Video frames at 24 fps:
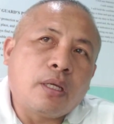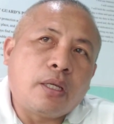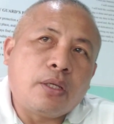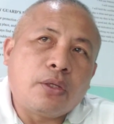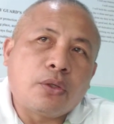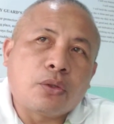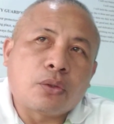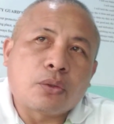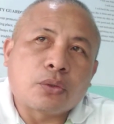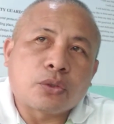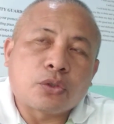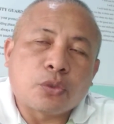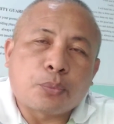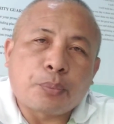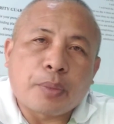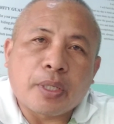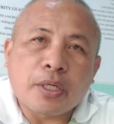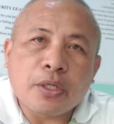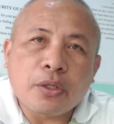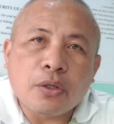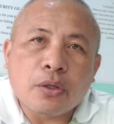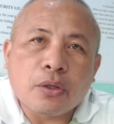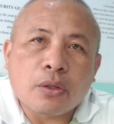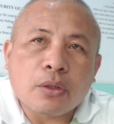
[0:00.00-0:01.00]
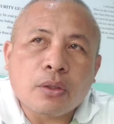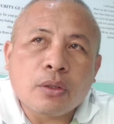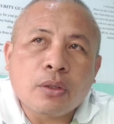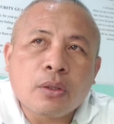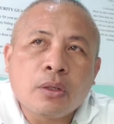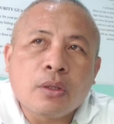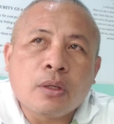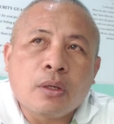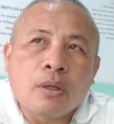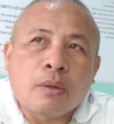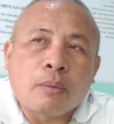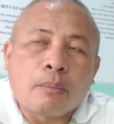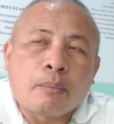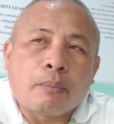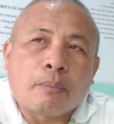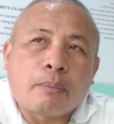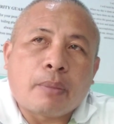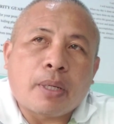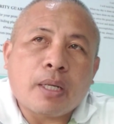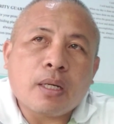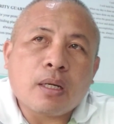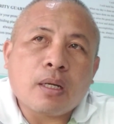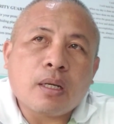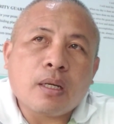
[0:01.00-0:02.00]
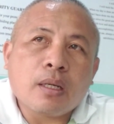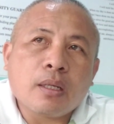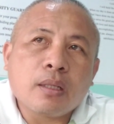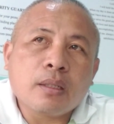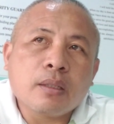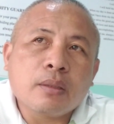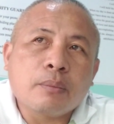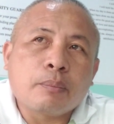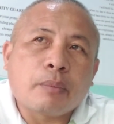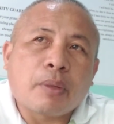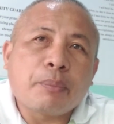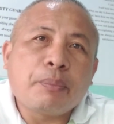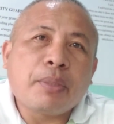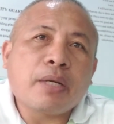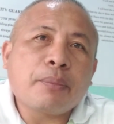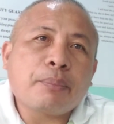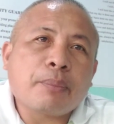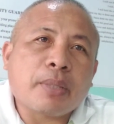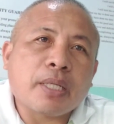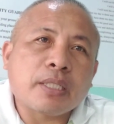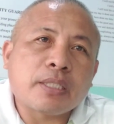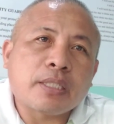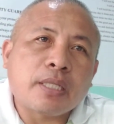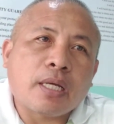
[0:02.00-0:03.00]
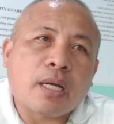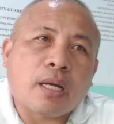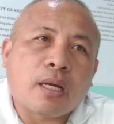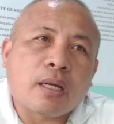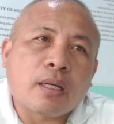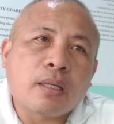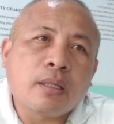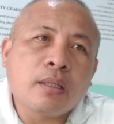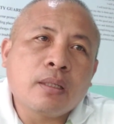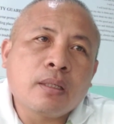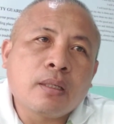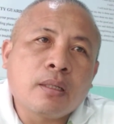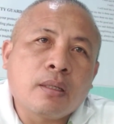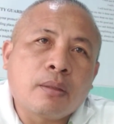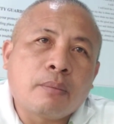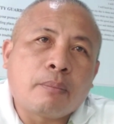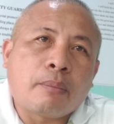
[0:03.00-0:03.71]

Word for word: yung superior mm. para ma-verify siya. Mm.